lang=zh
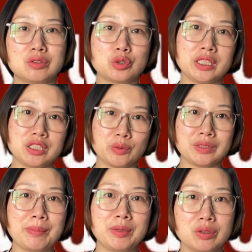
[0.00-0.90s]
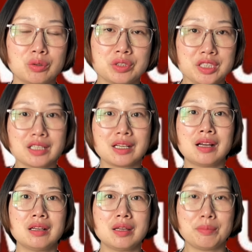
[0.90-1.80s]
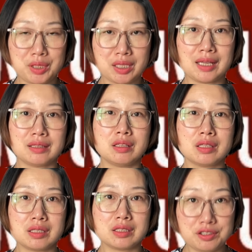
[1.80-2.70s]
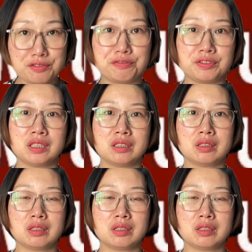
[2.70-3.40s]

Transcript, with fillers: 也希望他们能够健康平安幸福的。